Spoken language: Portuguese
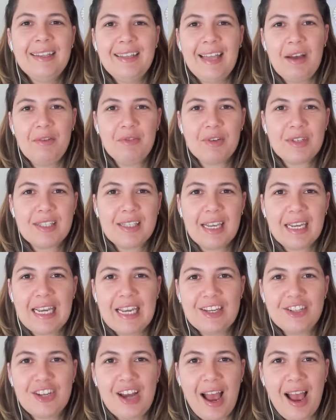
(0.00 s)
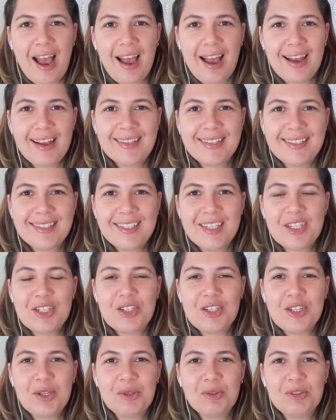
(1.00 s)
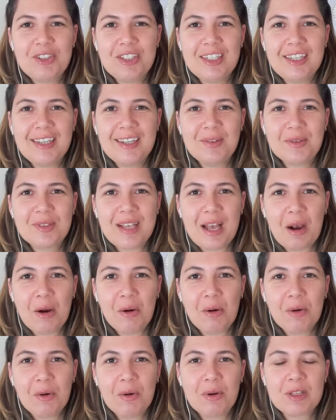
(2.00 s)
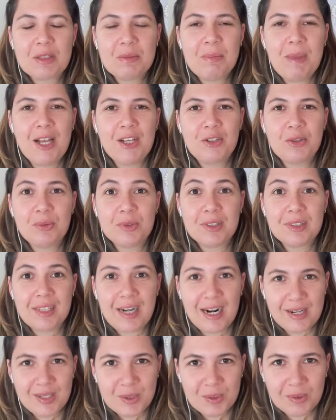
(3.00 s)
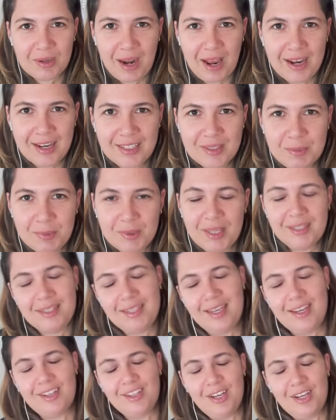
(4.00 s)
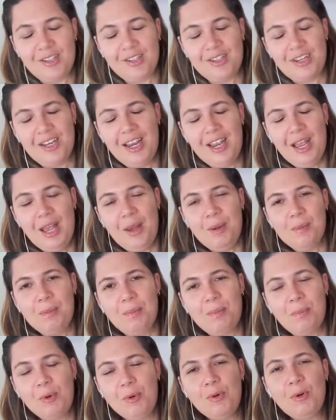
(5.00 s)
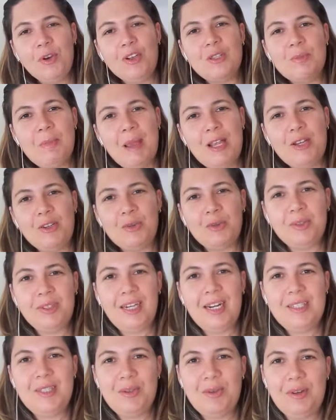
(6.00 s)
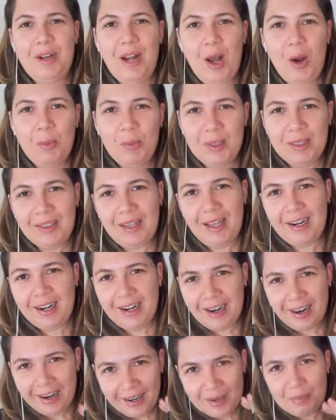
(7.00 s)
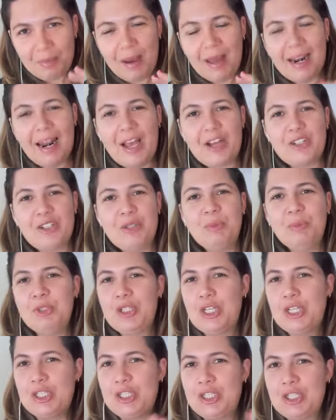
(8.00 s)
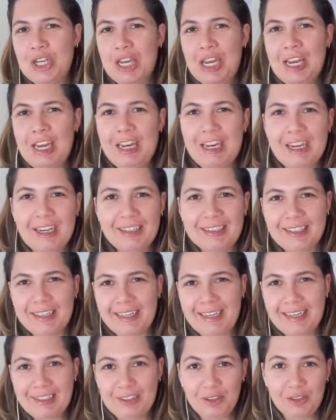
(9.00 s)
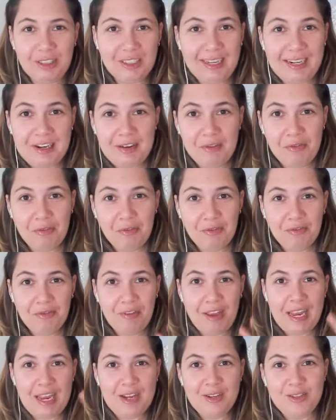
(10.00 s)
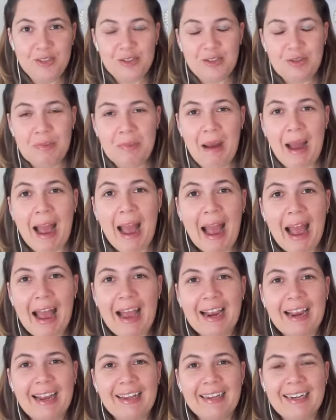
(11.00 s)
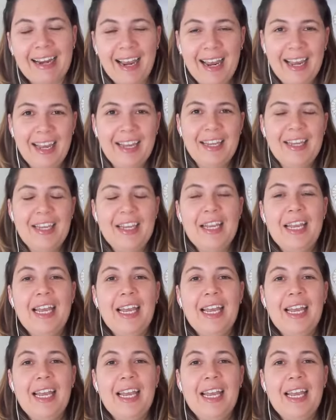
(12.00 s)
Né? Você que já desistiu de usar cosméticos tradicionais, porque assim, gente, o cosmético tradicional para estar tá naquela embalagem bonitinha, aquele todo aquele enfeite de marca, né?